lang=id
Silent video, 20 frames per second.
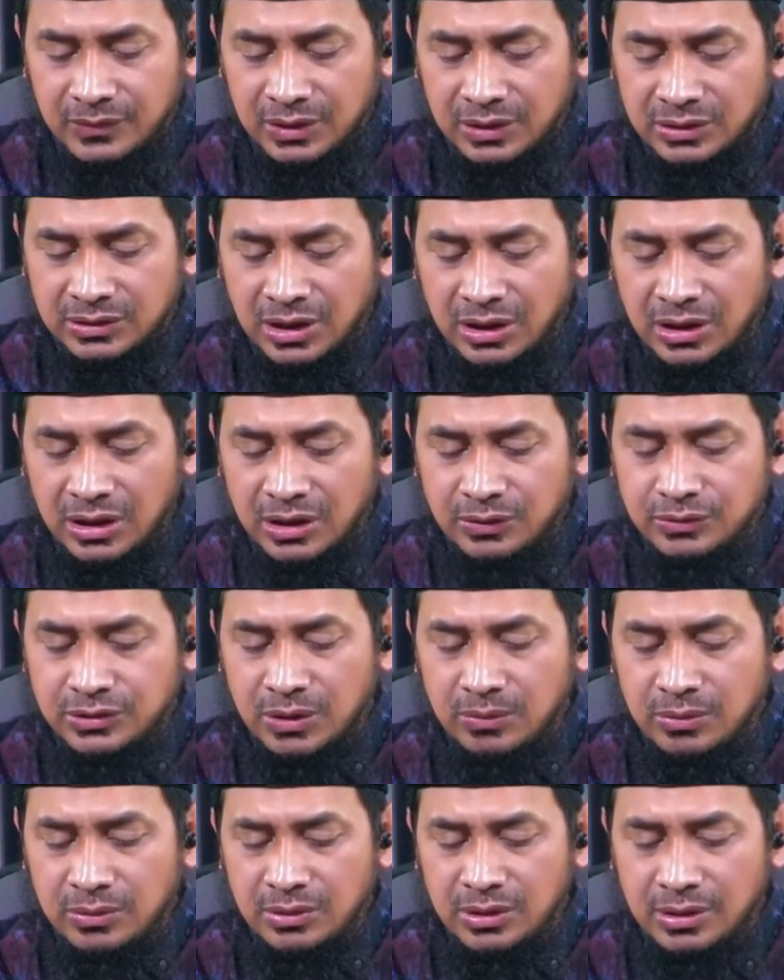idan la
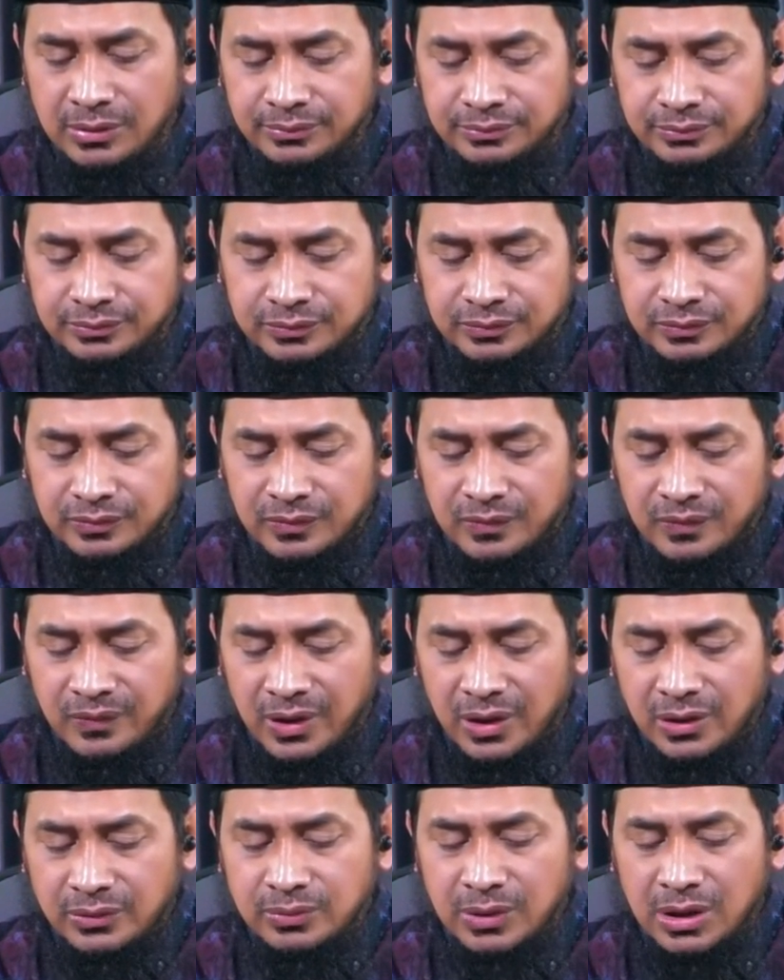yujawiruna
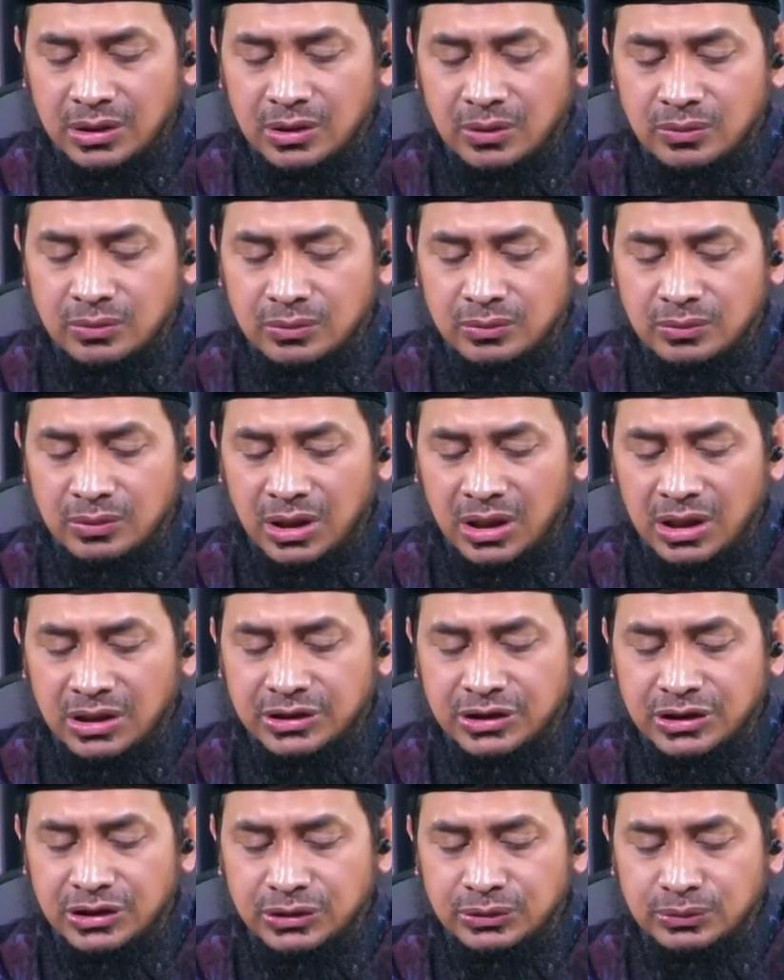fartu annahu
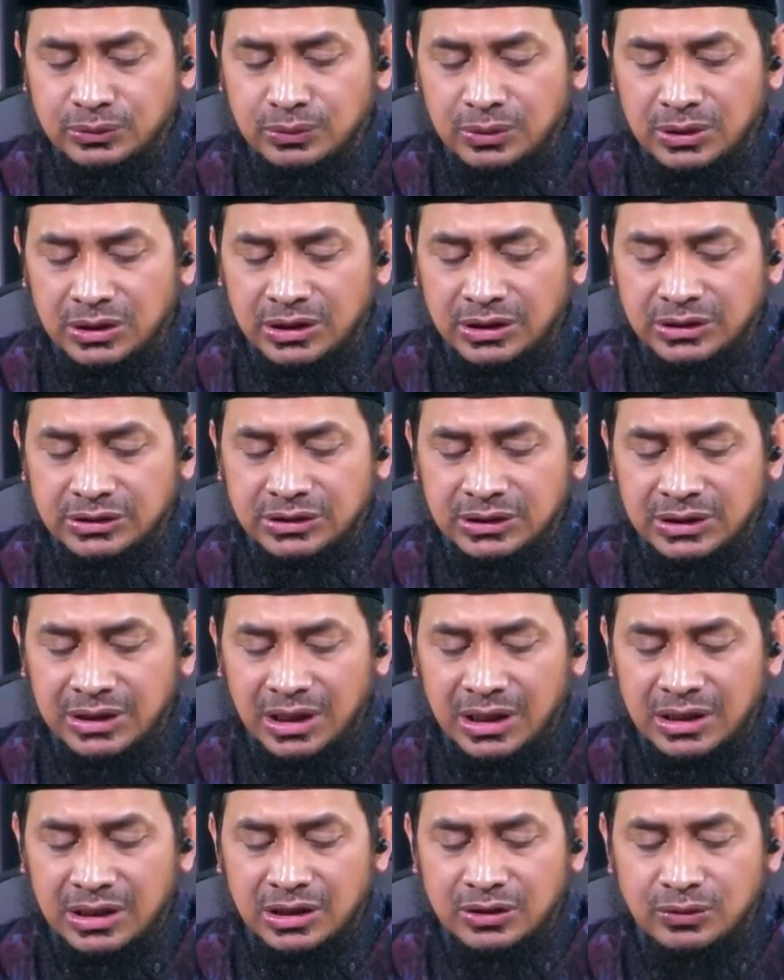hadithuhu allazi
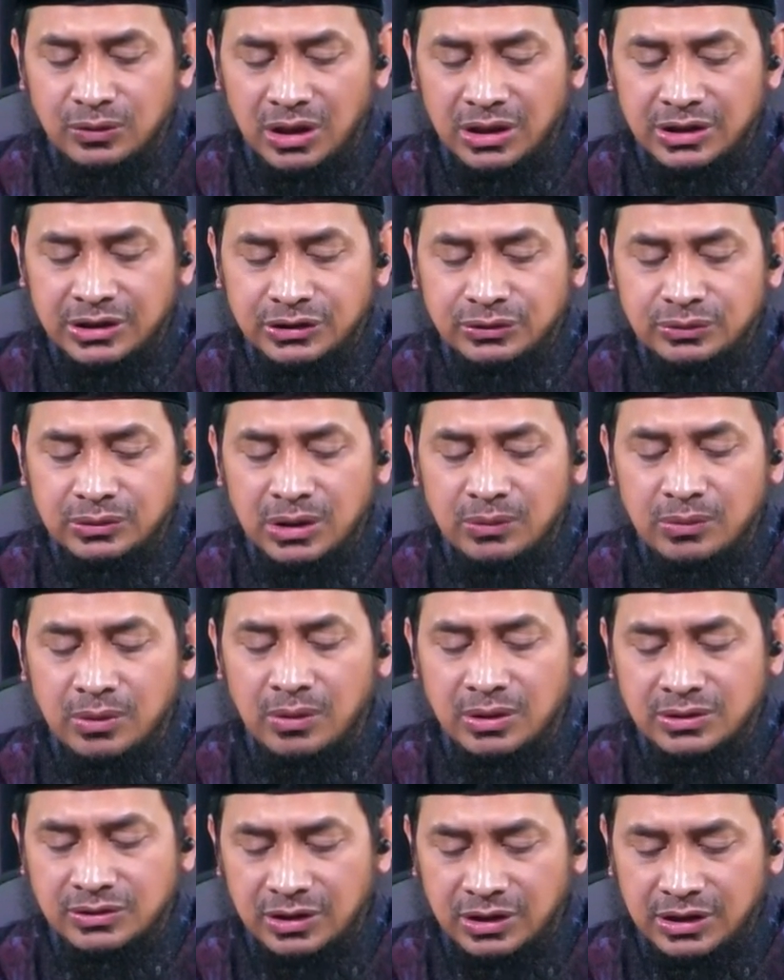kana yuhaddisuna wa
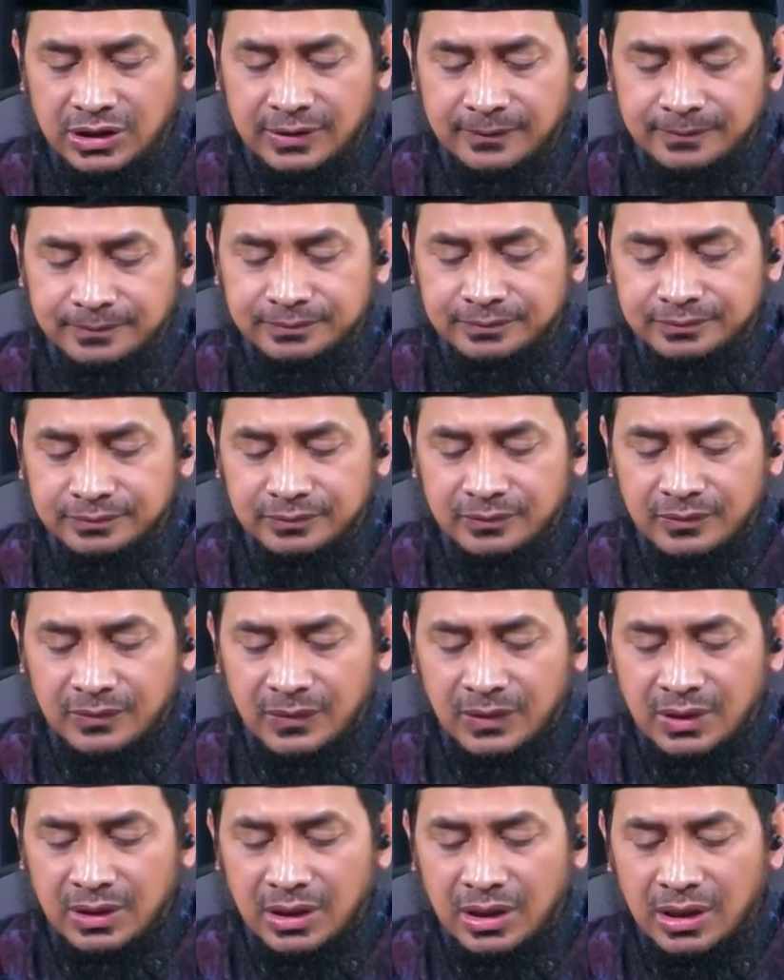huwa sahih
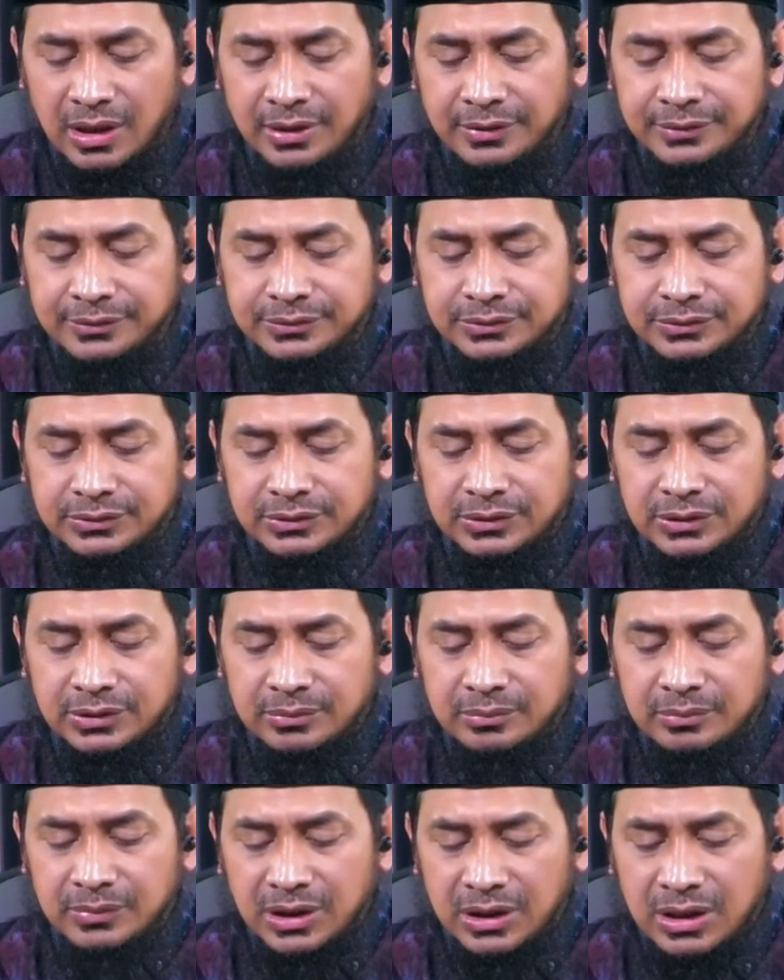ya
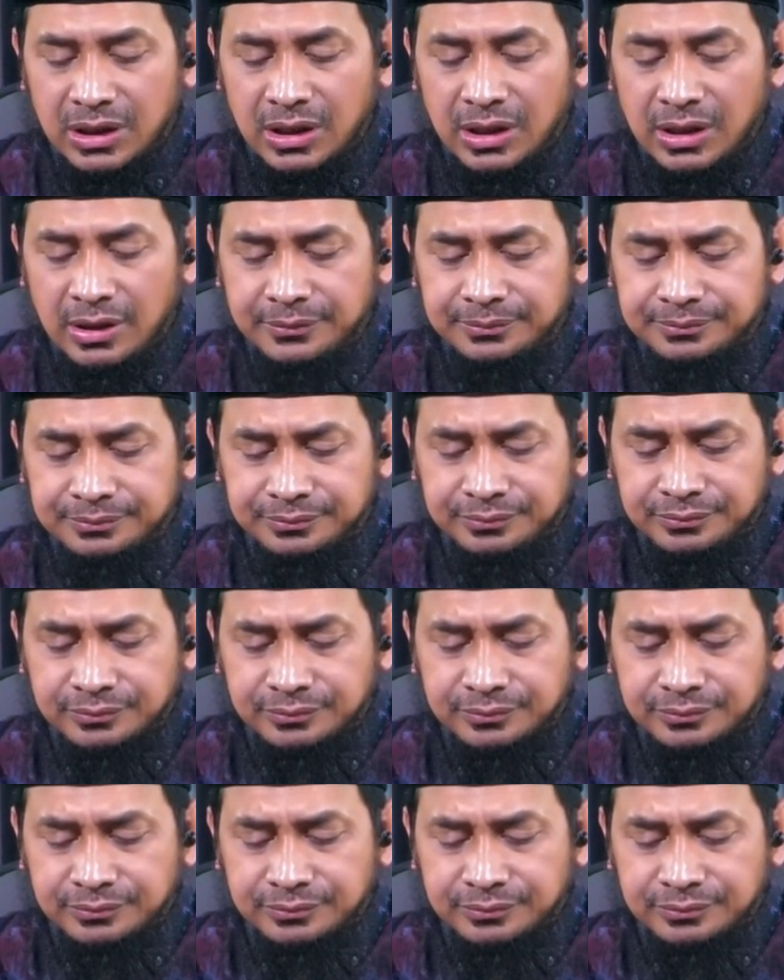maka